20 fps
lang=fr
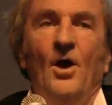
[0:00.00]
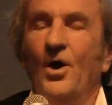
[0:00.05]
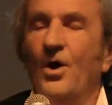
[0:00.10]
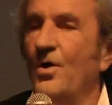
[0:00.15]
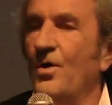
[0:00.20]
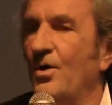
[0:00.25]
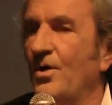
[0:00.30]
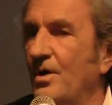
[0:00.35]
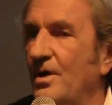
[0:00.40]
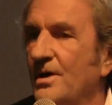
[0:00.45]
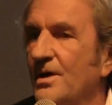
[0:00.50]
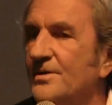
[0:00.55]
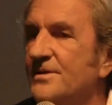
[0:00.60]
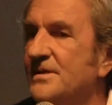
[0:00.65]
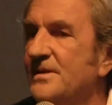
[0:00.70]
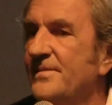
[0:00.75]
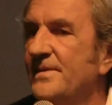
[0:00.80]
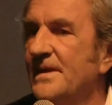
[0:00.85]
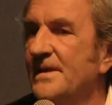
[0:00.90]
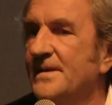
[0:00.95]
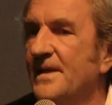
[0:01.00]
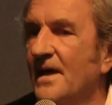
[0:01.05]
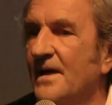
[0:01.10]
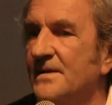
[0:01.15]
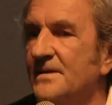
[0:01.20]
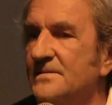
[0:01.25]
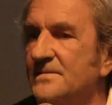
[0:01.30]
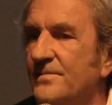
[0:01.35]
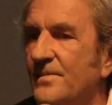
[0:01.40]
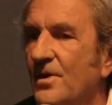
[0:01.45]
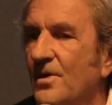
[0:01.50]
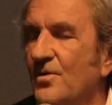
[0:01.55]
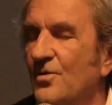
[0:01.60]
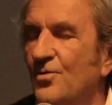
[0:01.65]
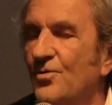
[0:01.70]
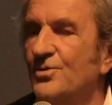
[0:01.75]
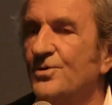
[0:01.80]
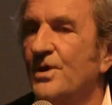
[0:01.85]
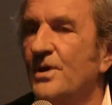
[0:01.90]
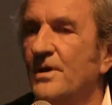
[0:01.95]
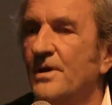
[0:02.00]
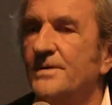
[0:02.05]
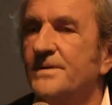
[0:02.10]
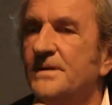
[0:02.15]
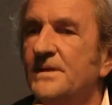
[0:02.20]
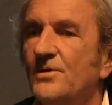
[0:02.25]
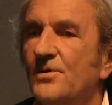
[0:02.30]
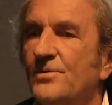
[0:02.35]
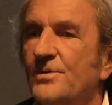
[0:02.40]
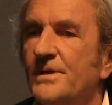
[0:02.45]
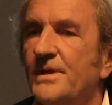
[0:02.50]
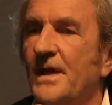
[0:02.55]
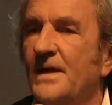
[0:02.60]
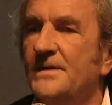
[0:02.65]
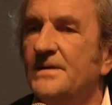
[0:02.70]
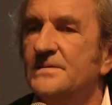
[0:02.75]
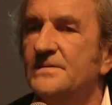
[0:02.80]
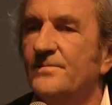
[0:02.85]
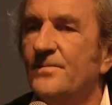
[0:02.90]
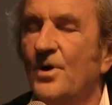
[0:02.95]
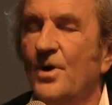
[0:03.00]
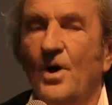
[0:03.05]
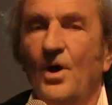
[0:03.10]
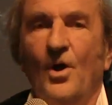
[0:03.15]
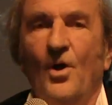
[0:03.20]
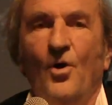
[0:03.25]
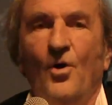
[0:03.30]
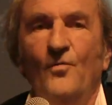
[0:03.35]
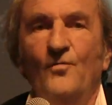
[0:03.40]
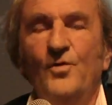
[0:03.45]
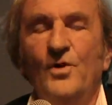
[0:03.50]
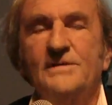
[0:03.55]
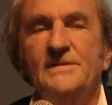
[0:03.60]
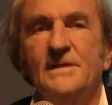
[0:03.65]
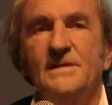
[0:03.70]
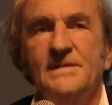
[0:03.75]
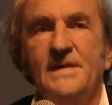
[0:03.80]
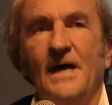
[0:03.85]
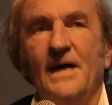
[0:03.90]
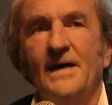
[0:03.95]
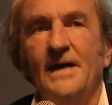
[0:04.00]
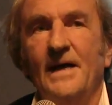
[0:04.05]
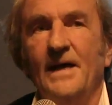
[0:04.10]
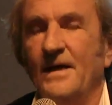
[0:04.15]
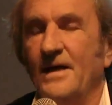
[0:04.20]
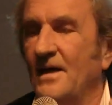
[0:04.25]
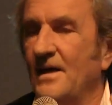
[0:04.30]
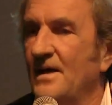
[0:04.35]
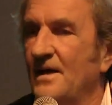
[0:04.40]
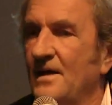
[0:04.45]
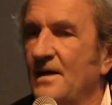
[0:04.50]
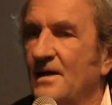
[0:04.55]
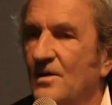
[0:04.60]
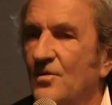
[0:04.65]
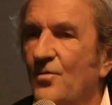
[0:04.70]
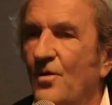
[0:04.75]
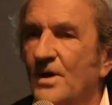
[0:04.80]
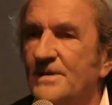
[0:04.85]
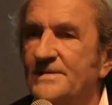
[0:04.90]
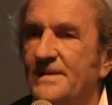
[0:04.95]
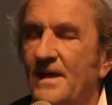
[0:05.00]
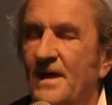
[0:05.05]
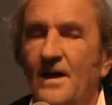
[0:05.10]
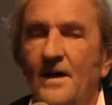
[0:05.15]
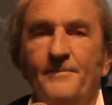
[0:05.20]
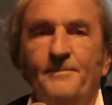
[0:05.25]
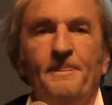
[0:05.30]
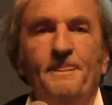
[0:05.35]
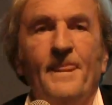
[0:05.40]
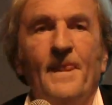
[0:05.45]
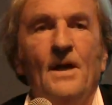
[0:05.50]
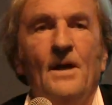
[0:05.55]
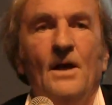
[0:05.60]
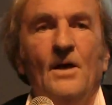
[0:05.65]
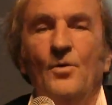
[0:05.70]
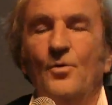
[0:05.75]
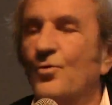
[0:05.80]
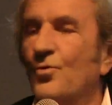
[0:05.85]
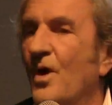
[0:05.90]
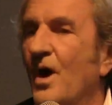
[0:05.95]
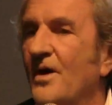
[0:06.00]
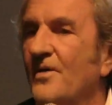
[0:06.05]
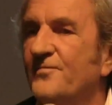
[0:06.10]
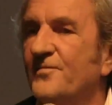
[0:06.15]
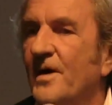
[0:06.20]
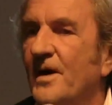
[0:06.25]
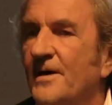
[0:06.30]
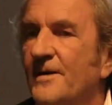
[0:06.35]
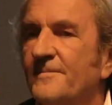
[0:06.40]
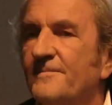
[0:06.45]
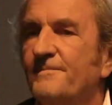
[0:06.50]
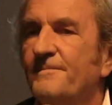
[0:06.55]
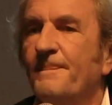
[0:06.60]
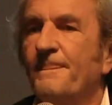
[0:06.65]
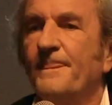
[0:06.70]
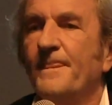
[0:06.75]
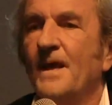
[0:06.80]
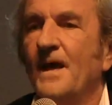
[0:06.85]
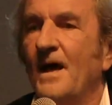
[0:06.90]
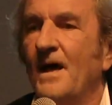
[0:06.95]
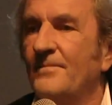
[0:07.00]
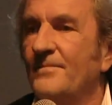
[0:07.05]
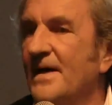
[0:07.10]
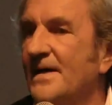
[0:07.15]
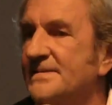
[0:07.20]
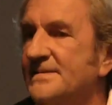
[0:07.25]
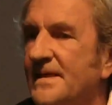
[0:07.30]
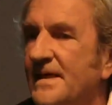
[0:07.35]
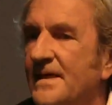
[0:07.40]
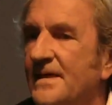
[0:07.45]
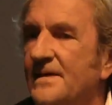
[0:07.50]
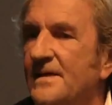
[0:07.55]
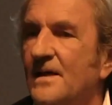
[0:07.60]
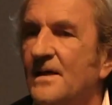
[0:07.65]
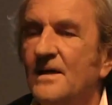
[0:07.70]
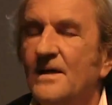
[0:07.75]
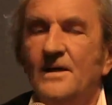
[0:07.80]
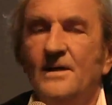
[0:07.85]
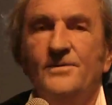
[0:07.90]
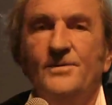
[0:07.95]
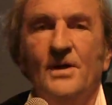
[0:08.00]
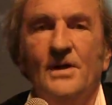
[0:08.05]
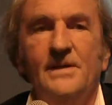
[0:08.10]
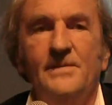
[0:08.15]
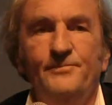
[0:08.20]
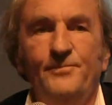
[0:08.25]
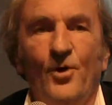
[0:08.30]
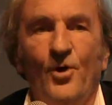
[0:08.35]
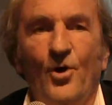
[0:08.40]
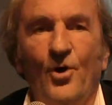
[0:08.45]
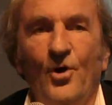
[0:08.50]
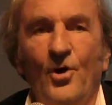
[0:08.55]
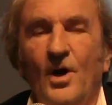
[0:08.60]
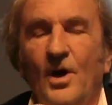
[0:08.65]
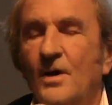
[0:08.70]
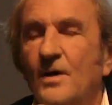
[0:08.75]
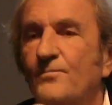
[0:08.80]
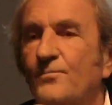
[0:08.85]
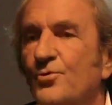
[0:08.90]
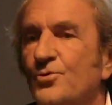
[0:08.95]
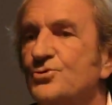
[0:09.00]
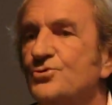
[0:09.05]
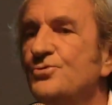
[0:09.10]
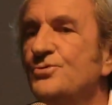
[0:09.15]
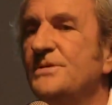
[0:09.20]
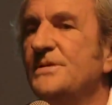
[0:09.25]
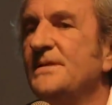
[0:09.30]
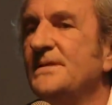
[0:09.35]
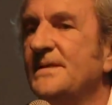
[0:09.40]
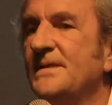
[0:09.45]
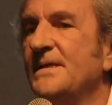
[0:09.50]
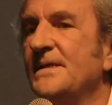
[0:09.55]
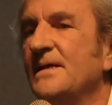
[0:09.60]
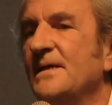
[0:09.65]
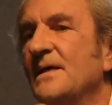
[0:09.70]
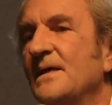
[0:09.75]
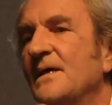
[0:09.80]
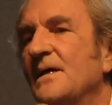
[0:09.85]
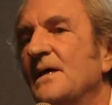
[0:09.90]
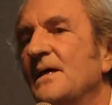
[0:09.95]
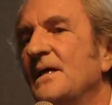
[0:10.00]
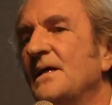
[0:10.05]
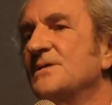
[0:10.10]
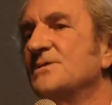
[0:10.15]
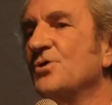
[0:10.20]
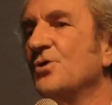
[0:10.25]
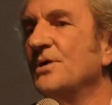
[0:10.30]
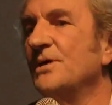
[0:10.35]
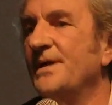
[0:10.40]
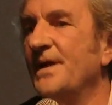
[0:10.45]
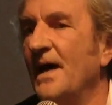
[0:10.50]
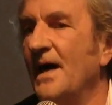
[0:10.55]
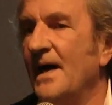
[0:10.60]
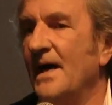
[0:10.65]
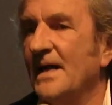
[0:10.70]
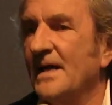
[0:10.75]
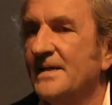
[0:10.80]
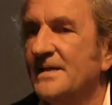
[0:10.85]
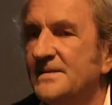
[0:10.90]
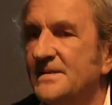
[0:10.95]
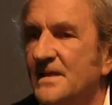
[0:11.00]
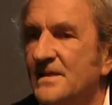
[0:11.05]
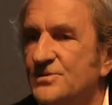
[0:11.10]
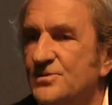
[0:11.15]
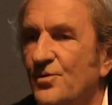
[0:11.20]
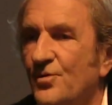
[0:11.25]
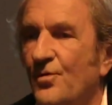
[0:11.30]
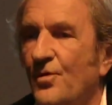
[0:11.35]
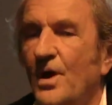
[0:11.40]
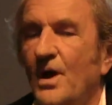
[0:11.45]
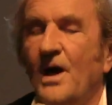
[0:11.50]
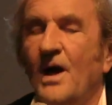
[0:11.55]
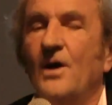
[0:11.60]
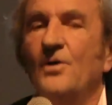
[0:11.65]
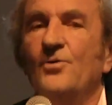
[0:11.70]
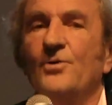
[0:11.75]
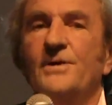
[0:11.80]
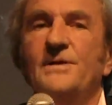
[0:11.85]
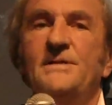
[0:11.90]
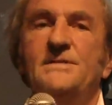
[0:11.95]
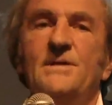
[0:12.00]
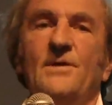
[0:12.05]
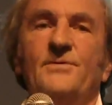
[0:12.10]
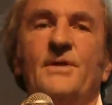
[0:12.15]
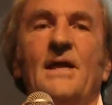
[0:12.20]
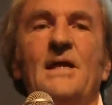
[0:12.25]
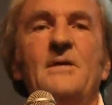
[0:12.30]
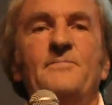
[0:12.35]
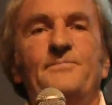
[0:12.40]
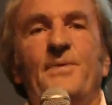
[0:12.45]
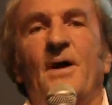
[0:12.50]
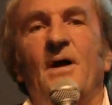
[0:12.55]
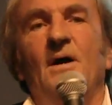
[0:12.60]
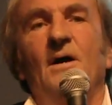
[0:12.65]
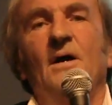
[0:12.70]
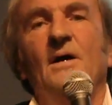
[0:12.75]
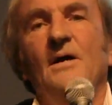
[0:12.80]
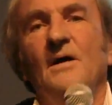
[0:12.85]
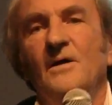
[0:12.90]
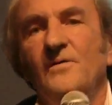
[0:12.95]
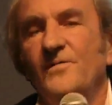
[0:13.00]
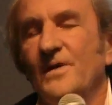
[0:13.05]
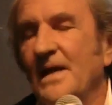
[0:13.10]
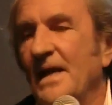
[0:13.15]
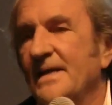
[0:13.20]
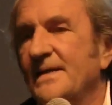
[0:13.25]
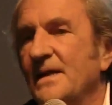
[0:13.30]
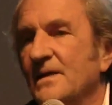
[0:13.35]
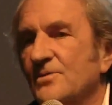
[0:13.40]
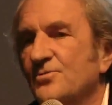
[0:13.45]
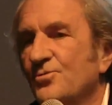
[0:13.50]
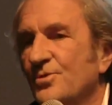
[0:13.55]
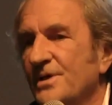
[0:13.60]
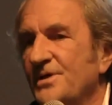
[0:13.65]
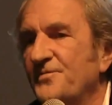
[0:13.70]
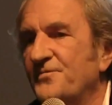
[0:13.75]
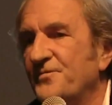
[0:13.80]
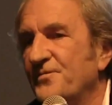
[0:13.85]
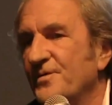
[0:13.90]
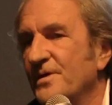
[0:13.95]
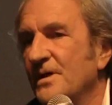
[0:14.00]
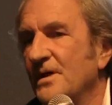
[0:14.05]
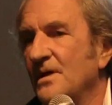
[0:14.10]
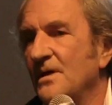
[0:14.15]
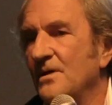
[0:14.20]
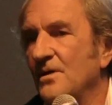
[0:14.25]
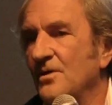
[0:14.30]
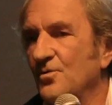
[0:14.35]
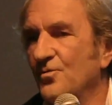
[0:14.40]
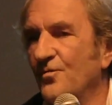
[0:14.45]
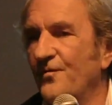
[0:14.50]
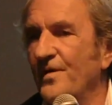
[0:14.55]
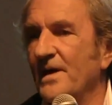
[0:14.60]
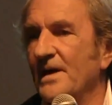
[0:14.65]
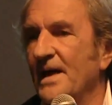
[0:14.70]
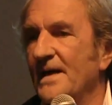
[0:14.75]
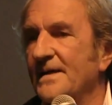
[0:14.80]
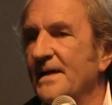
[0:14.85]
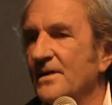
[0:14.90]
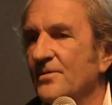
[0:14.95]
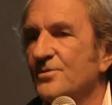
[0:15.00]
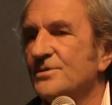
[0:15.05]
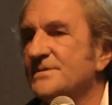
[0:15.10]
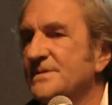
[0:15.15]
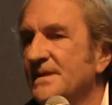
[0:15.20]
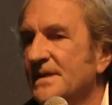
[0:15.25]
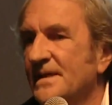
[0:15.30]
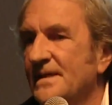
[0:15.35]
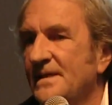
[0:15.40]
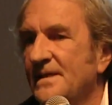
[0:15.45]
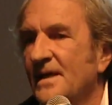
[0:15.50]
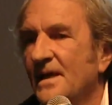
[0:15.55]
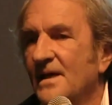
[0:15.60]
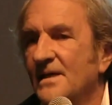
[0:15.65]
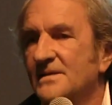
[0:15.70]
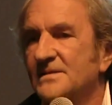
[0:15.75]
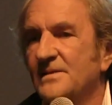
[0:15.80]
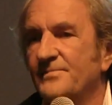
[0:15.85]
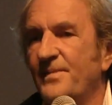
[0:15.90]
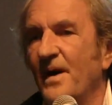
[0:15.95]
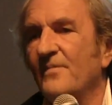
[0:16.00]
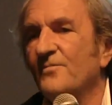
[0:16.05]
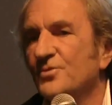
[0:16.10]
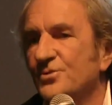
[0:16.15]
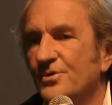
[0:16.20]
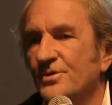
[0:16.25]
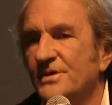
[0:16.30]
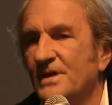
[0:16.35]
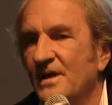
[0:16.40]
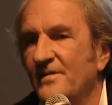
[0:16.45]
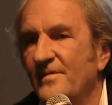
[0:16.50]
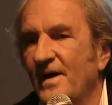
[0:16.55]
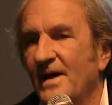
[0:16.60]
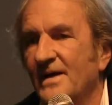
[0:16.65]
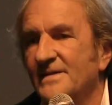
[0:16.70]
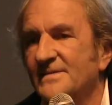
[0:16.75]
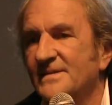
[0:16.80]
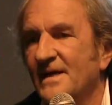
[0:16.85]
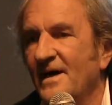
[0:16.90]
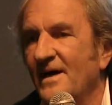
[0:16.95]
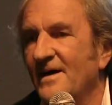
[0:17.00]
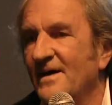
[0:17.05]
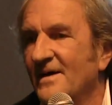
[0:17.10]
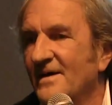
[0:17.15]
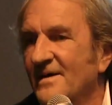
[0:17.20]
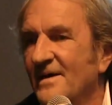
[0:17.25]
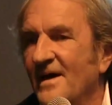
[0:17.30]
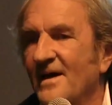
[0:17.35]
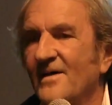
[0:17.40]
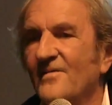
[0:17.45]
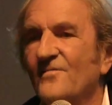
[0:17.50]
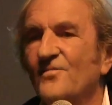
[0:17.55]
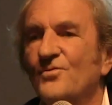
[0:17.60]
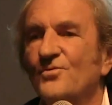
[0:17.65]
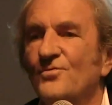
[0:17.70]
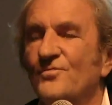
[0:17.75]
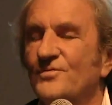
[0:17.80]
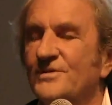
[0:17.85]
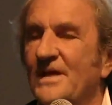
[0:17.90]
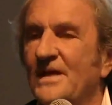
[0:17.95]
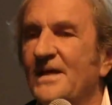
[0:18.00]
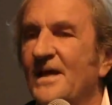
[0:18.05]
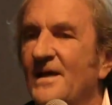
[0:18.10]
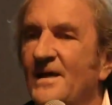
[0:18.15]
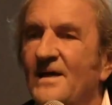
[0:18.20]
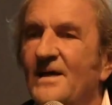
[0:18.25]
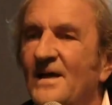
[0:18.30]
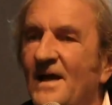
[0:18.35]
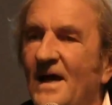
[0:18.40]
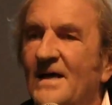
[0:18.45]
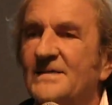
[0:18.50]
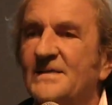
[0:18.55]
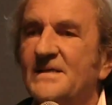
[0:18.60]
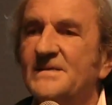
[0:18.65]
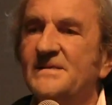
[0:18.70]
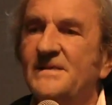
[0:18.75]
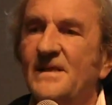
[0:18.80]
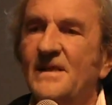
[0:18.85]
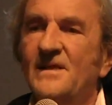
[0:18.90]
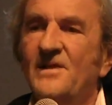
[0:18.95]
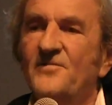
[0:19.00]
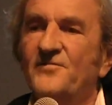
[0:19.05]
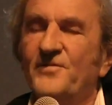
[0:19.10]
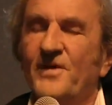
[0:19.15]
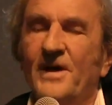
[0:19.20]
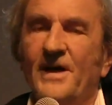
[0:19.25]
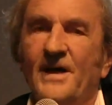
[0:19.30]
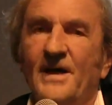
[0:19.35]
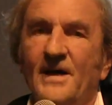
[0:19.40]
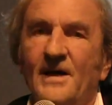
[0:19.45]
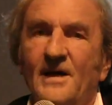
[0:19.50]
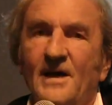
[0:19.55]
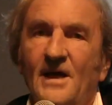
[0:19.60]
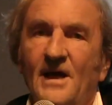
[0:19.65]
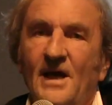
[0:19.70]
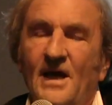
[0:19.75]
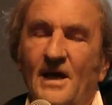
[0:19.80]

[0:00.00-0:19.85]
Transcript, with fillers: Un, l'antimilitarisme, l'autre, l'anticolonialisme. On voit sans arrêt Croizat au Havre, à Marseille, dans les ports, pour susciter les soldats à la désertion, en leur disant n'allez pas, vers la guerre du Rif ou vers la guerre de Syrie. Ce n'est pas votre travail, ça. Hein. vous, allez assassiner des frères.